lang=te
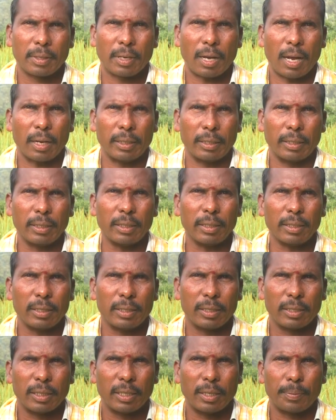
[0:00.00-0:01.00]
కానీ
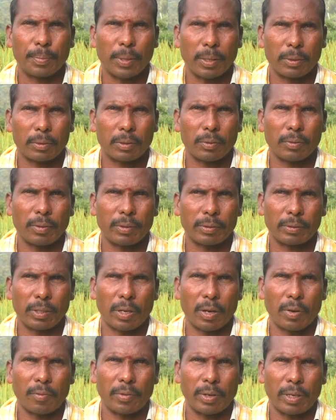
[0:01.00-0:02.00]
ఈ ప్రకృతి
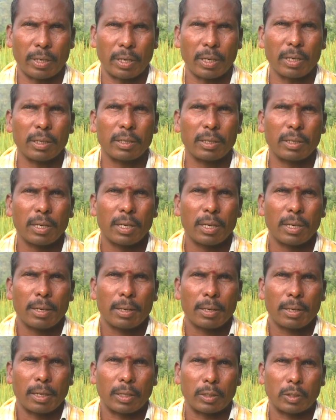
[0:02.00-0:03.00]
వ్యవసాయం వలన
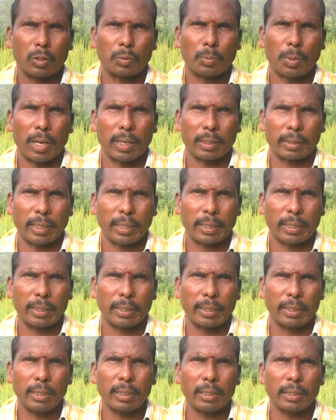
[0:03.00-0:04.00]
ఖర్చు బాగా
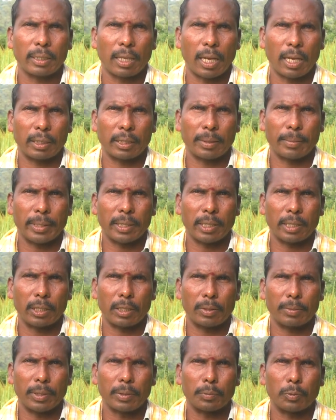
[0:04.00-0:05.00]
తగ్గింది నాణ్యమైన
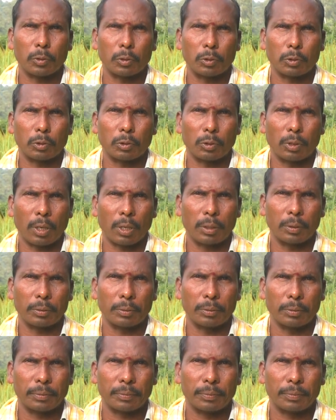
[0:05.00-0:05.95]
దిగుబడి పొందుచున్నాను